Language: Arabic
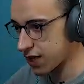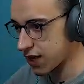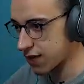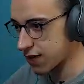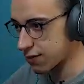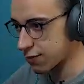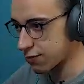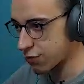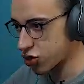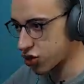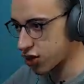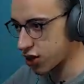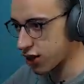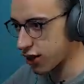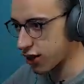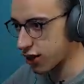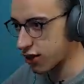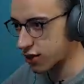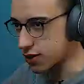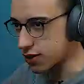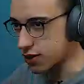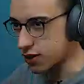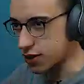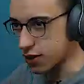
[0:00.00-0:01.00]
كانت مشكله
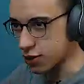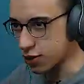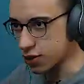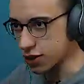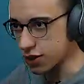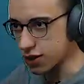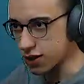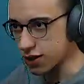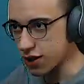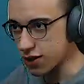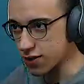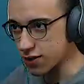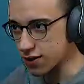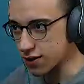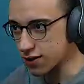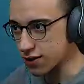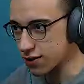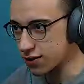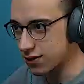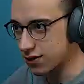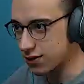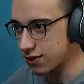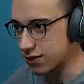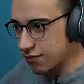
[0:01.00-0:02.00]
خطيره والله اللي حصلت
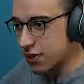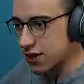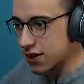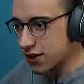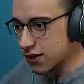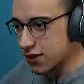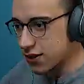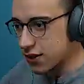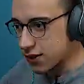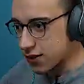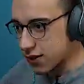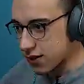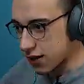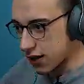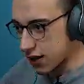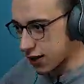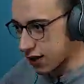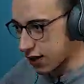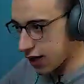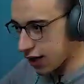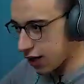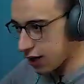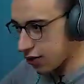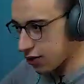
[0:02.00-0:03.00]
دي بس نايس يعني
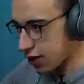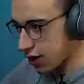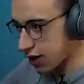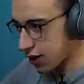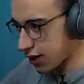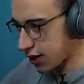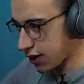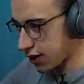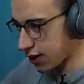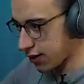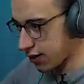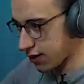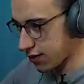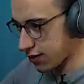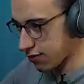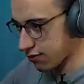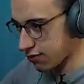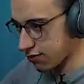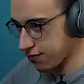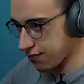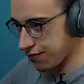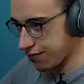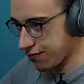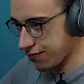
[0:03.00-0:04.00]
هنحاول ان احنا
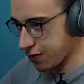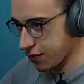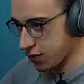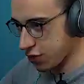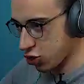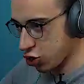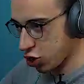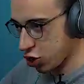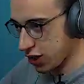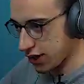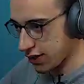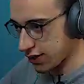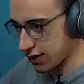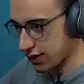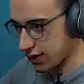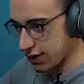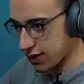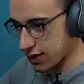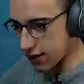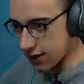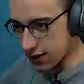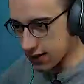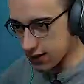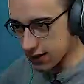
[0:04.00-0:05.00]
نعيد
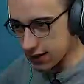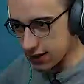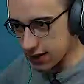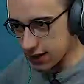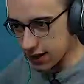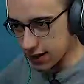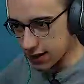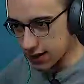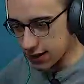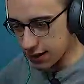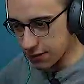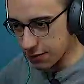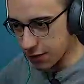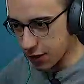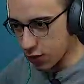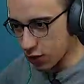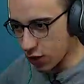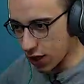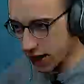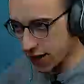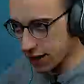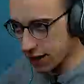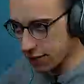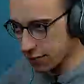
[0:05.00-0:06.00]
آه، ترتيب
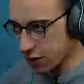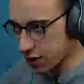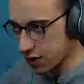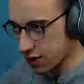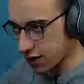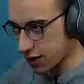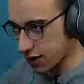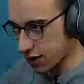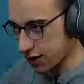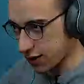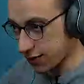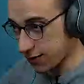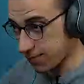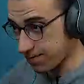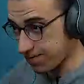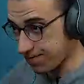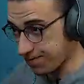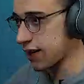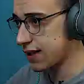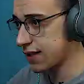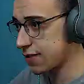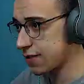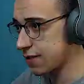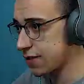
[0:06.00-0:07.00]
اوراقنا مره تانية
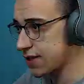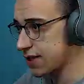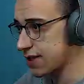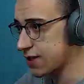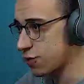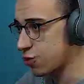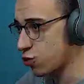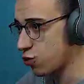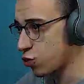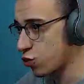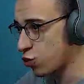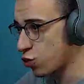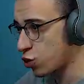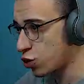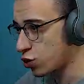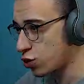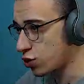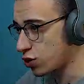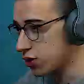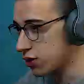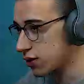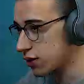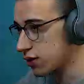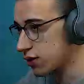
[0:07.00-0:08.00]
عايزين بس
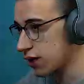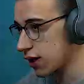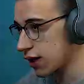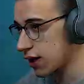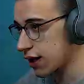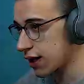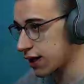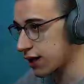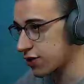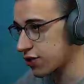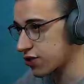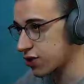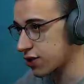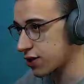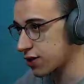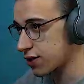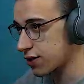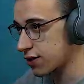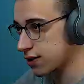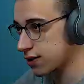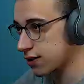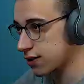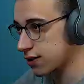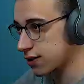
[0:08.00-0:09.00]
وود
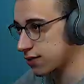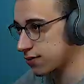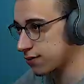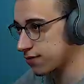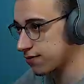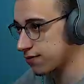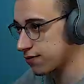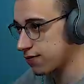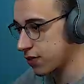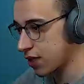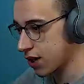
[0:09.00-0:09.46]
علشان